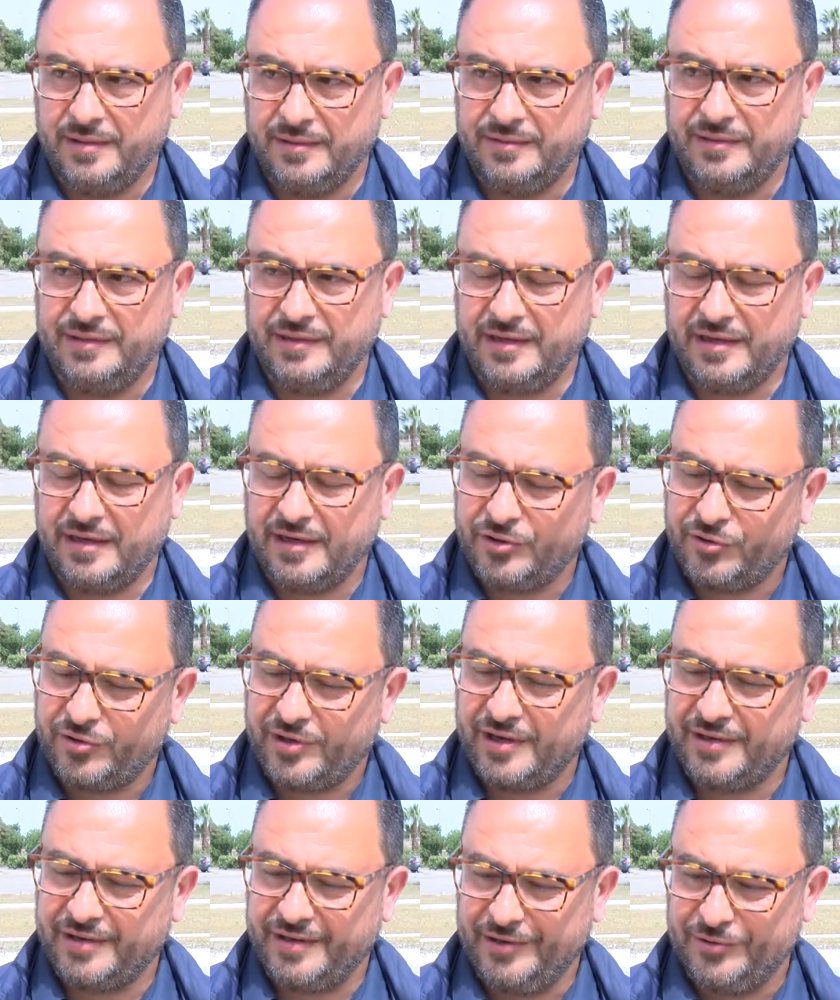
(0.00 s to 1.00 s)
dire la loro
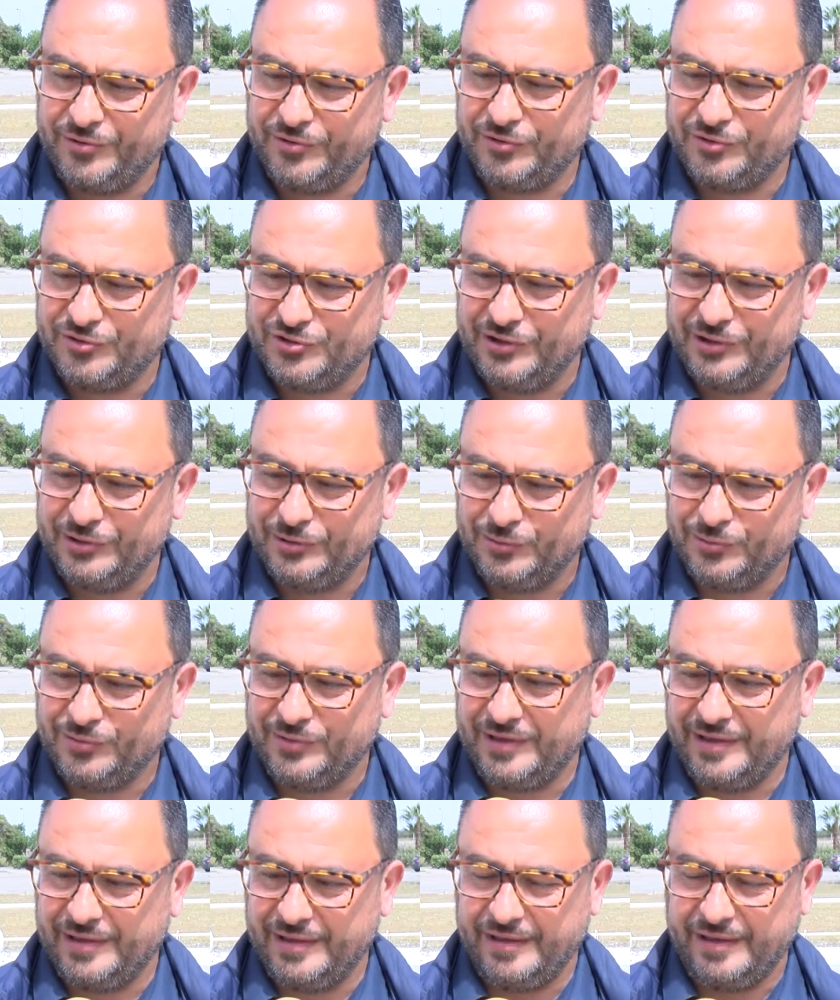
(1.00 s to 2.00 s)
anche ai loro
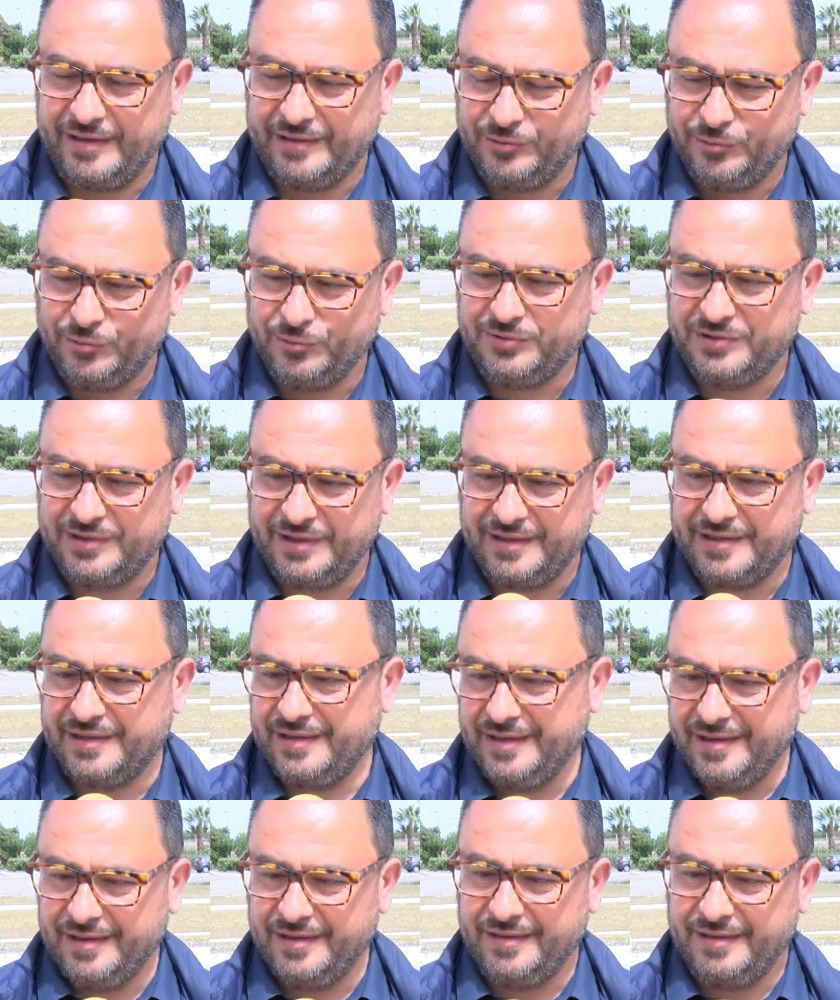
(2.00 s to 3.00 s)
genitori adulti che,
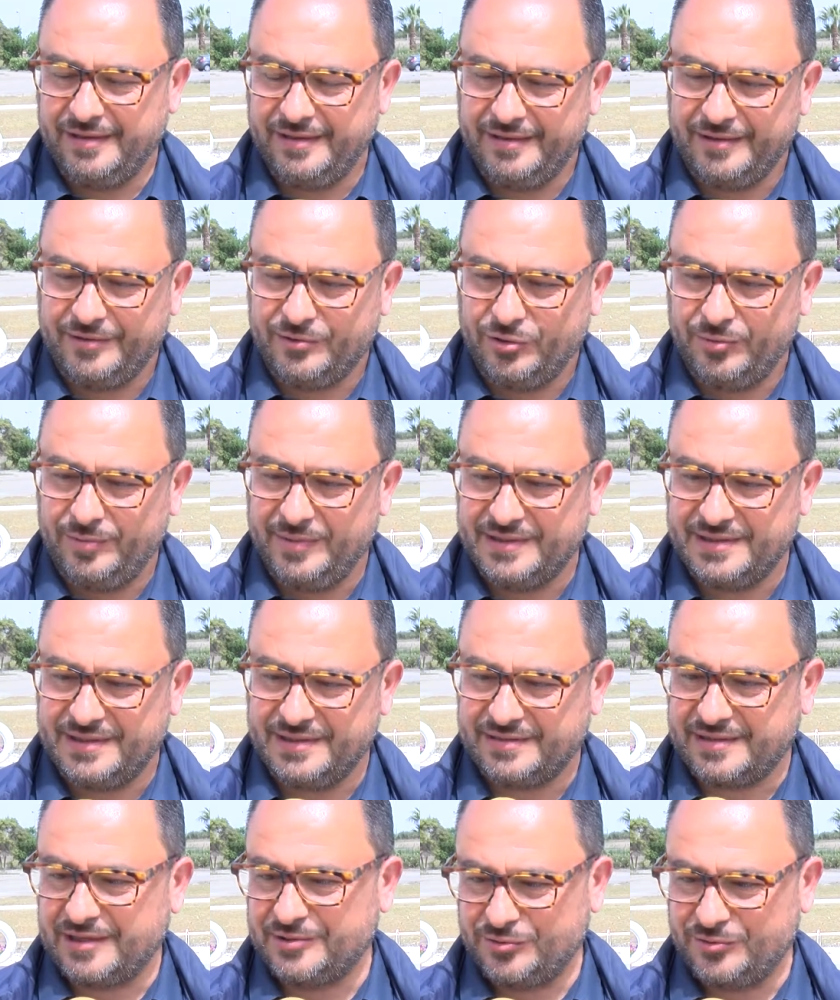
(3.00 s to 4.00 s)
eh, come si
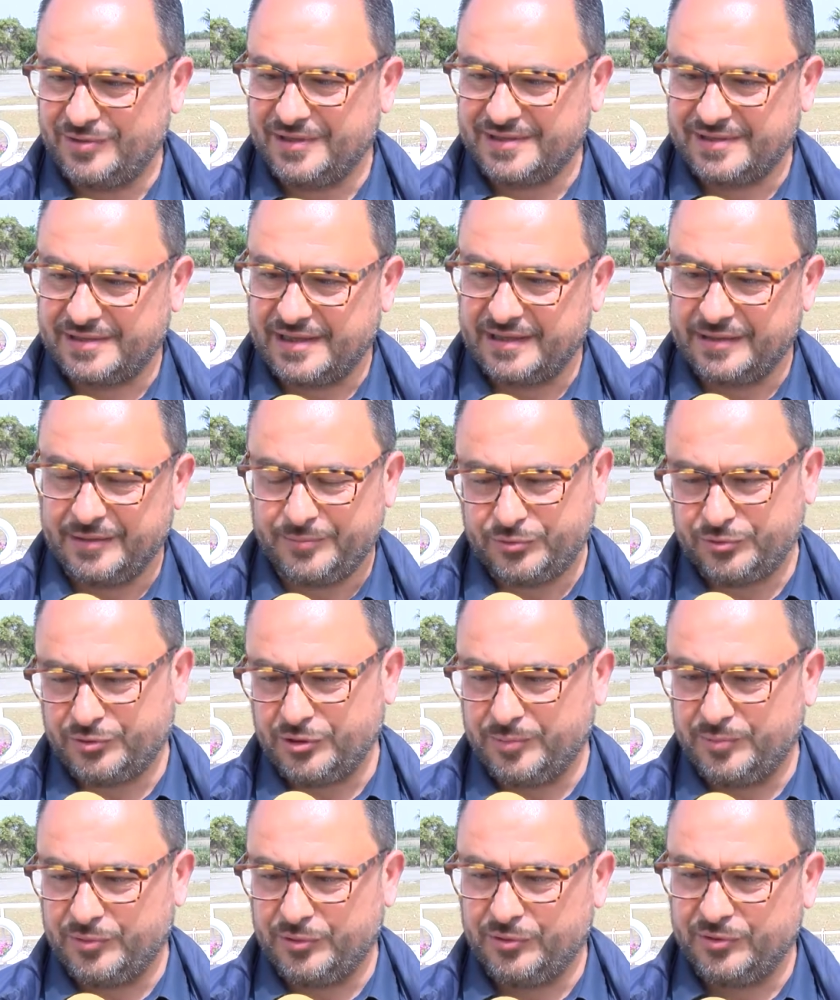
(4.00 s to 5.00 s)
sta sulla strada.
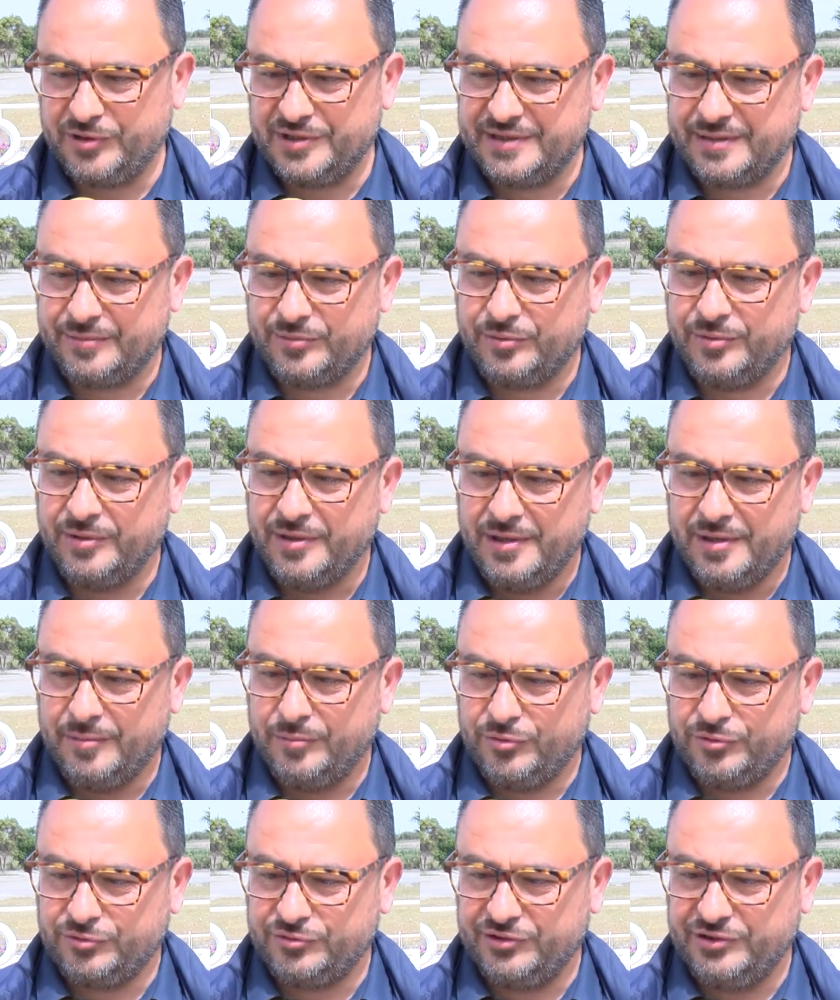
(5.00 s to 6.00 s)
Purtroppo noi siamo
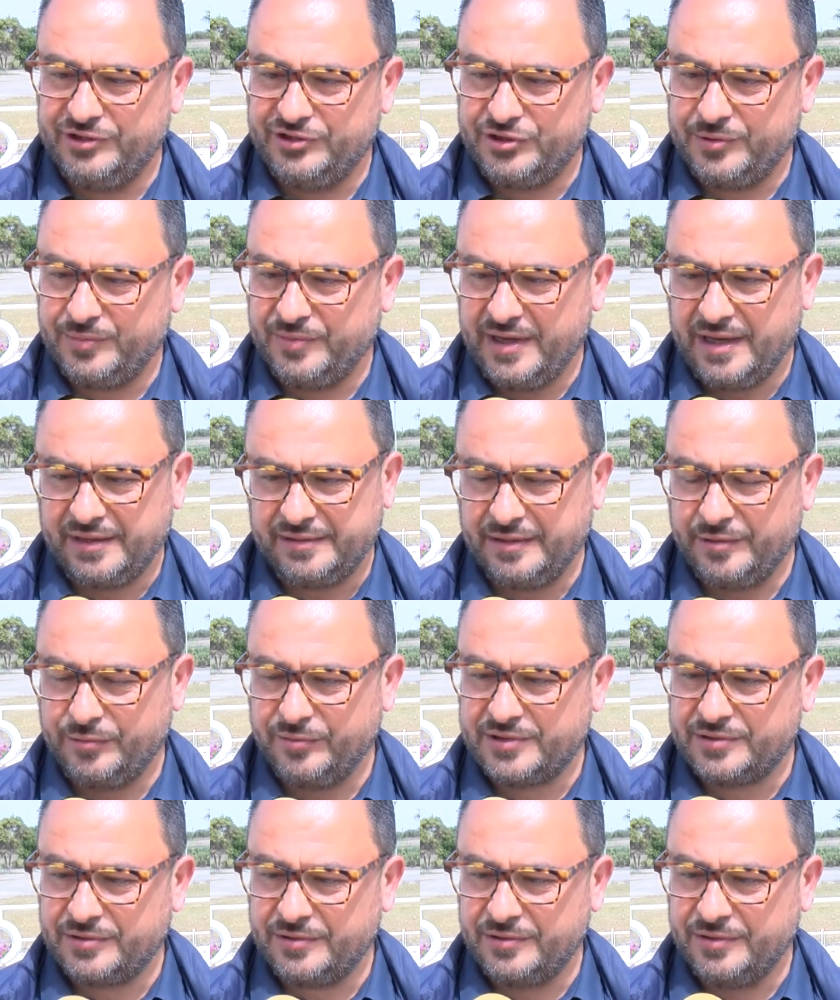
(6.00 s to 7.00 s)
molto indisciplinati, in
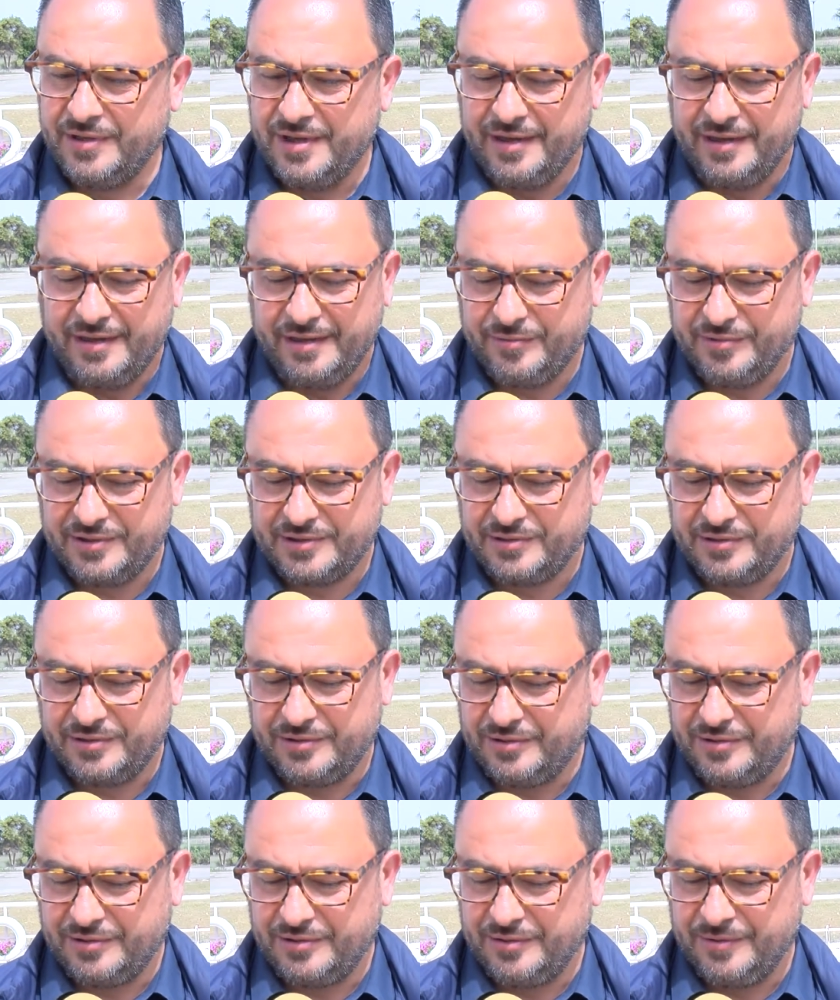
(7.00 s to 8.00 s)
questo, in
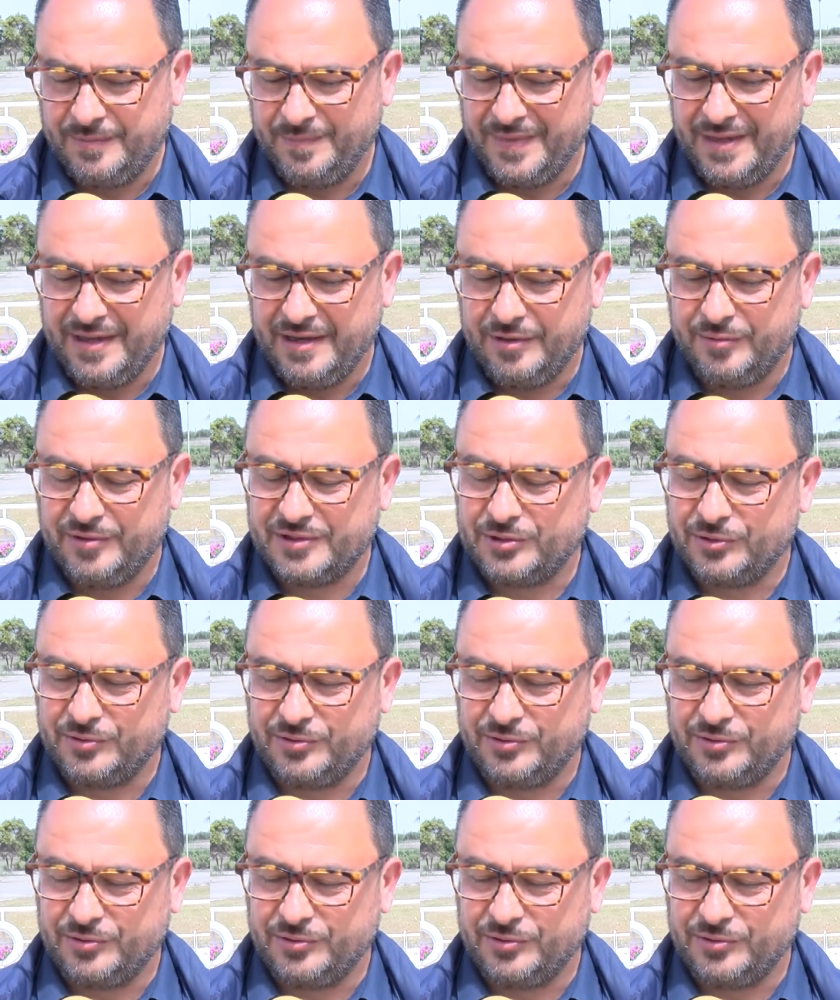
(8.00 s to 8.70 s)
questo, in questo